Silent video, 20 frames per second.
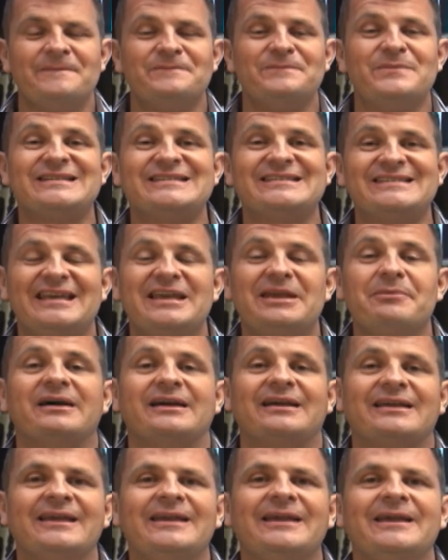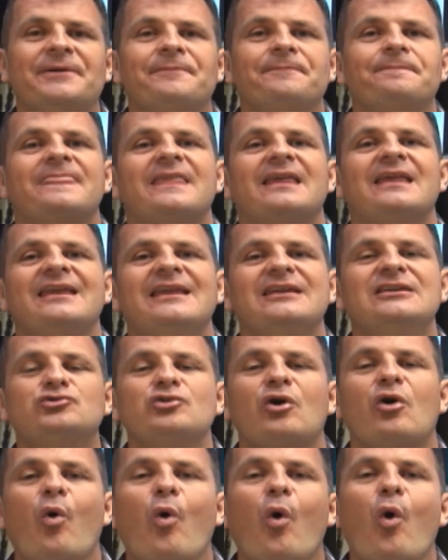Perceba que
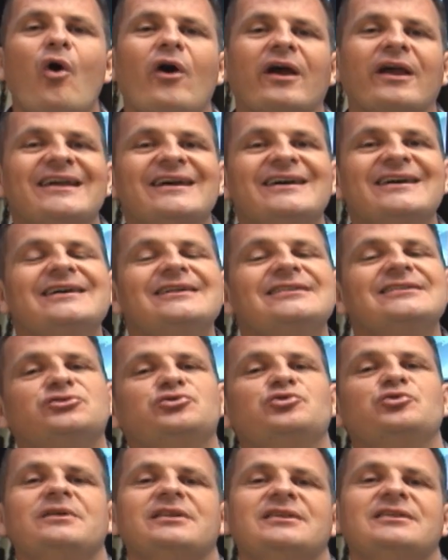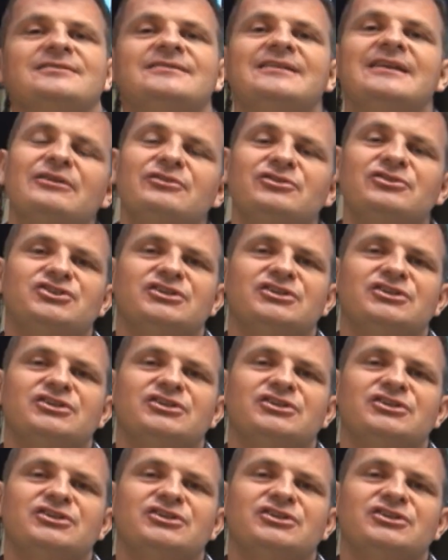isso ocorre antes do ministério de